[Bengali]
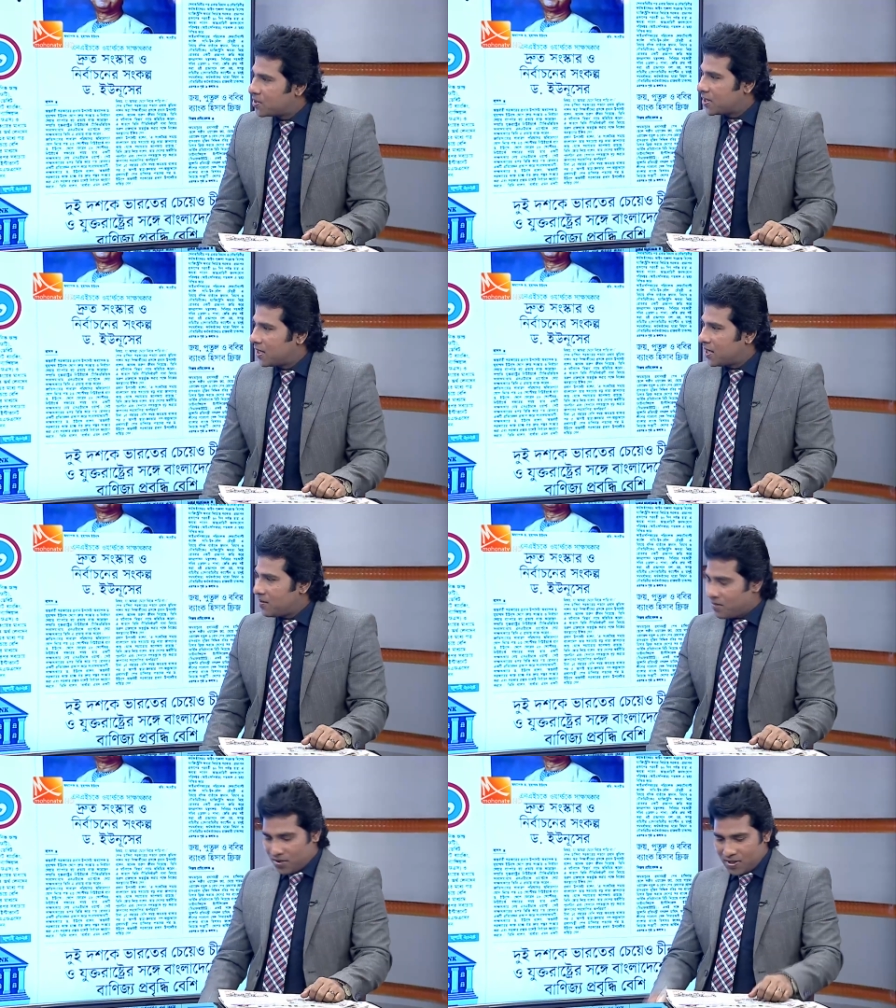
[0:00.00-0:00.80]
করছেন
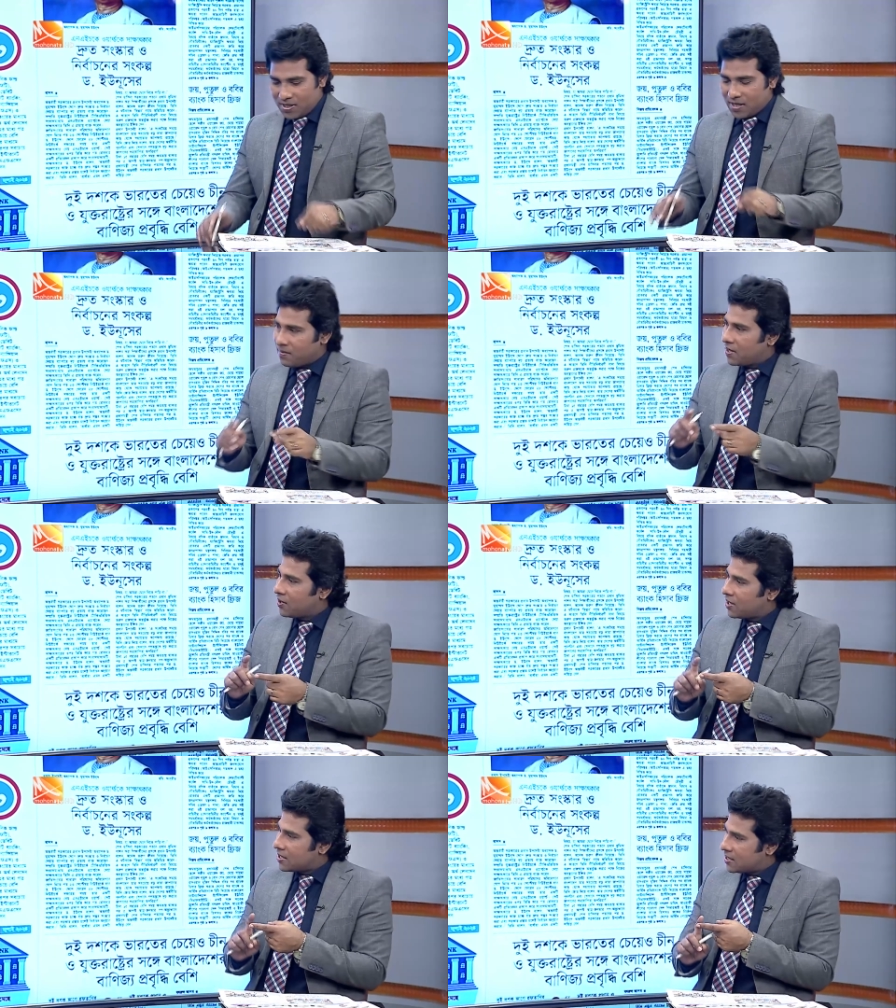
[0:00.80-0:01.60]
এই বিষয়ে দেখভাল
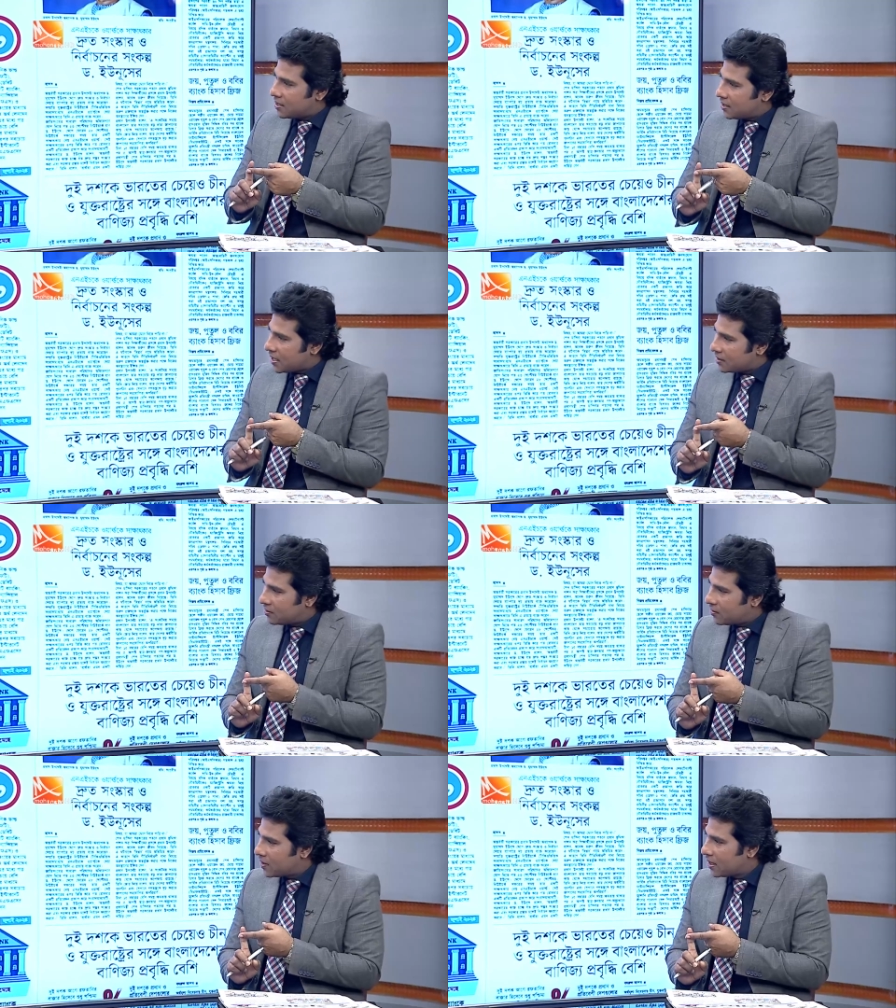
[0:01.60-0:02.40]
করার যিনি
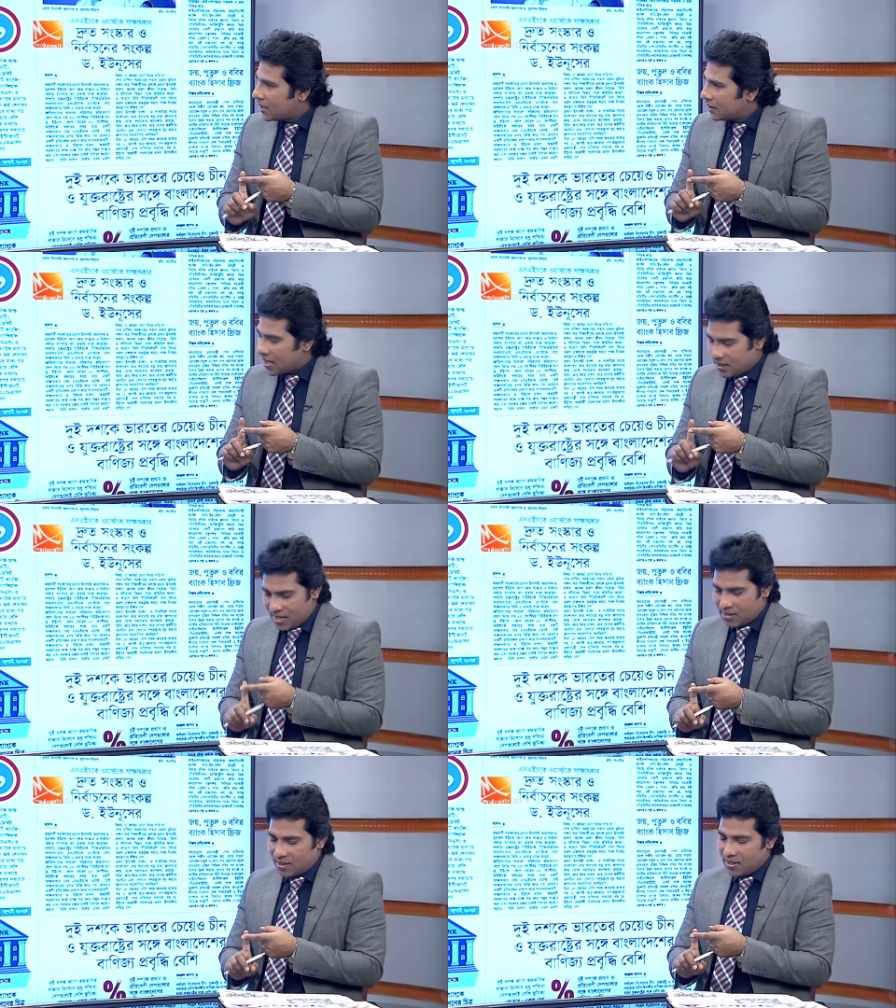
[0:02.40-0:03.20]
দায়িত্ব
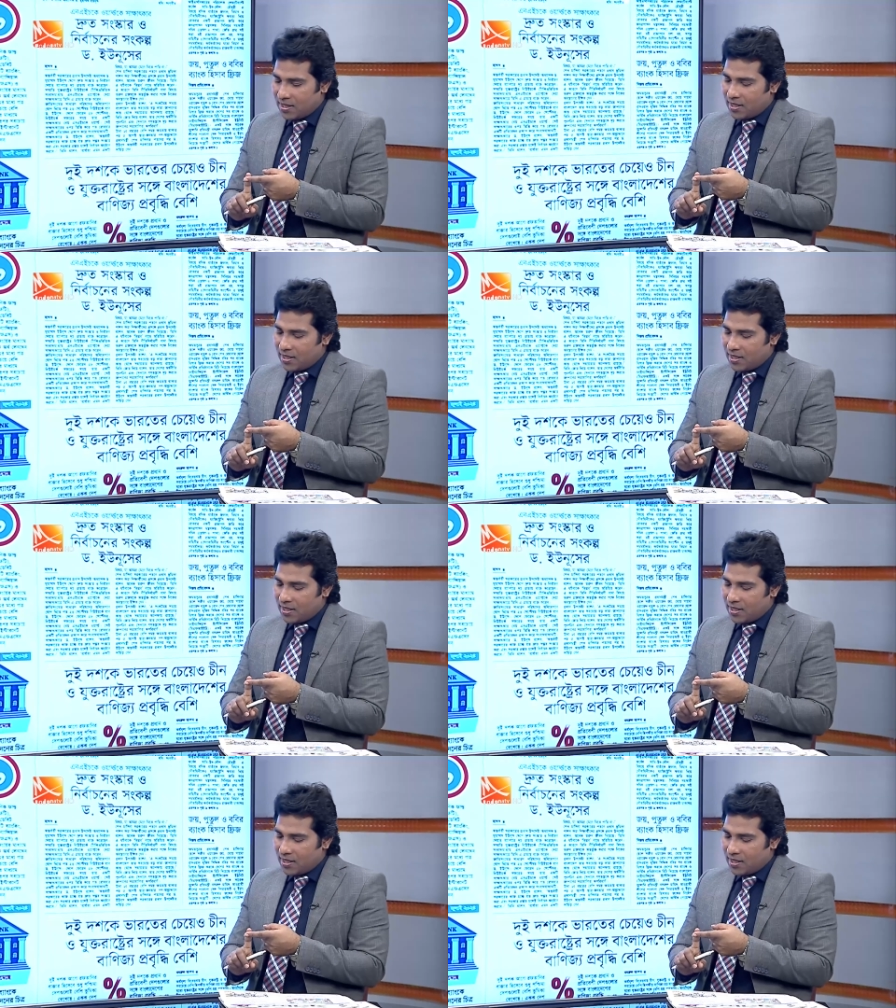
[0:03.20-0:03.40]
দায়িত্বে আছেন